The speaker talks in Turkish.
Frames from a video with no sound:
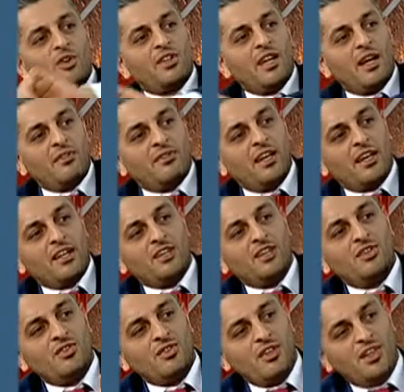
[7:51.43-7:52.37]
ön taraftan
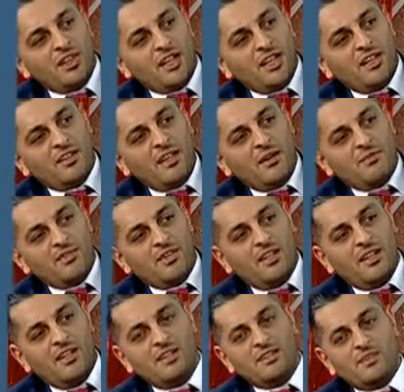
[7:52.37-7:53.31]
gidiyor, heykelin tam
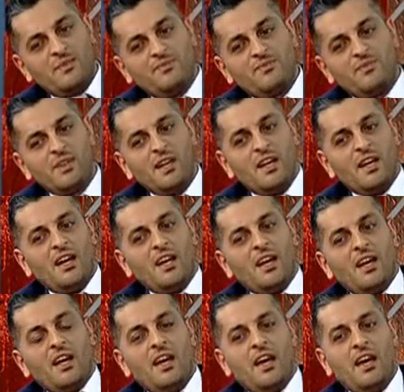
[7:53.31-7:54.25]
şeydeyiz.
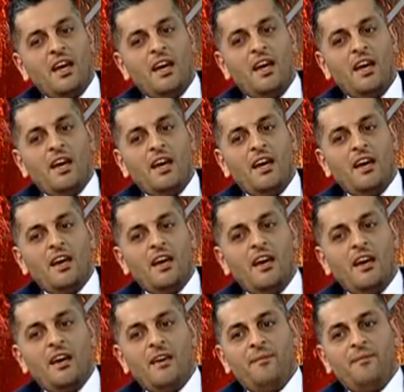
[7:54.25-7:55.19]

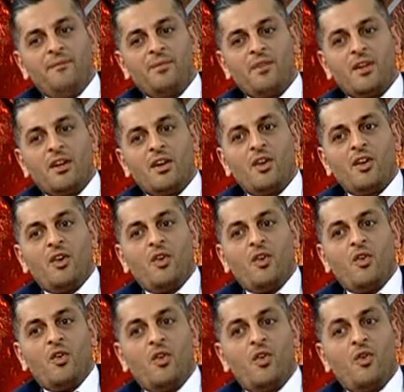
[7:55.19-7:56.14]
Ee,
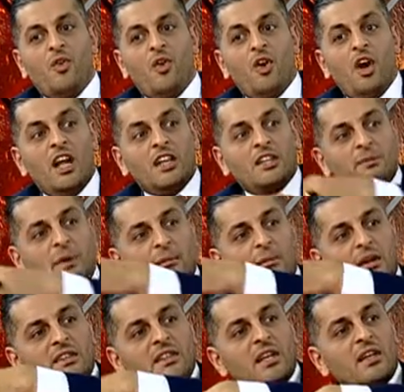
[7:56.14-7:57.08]
altı
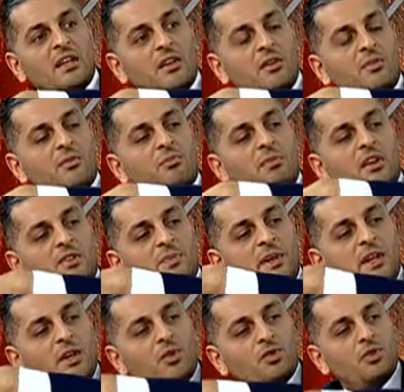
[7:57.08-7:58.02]
parmaktan
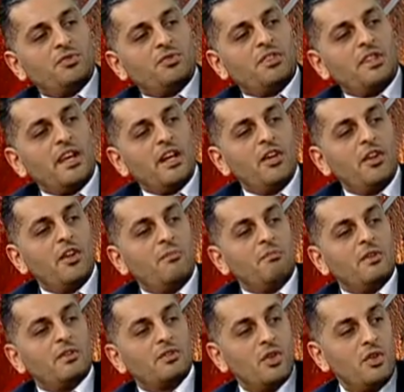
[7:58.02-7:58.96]
başbakan otobüsü geliyor,
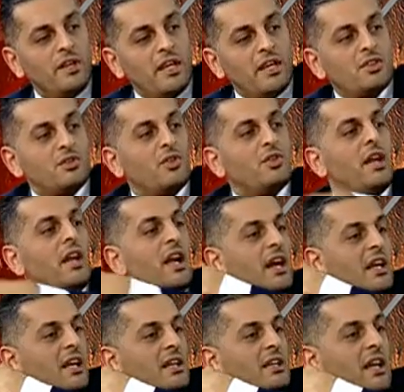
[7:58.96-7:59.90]
biz öndeyiz, onlar
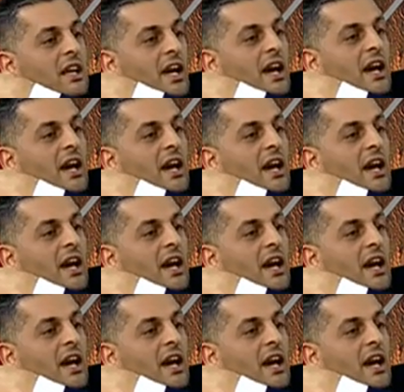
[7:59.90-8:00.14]
arkada ya.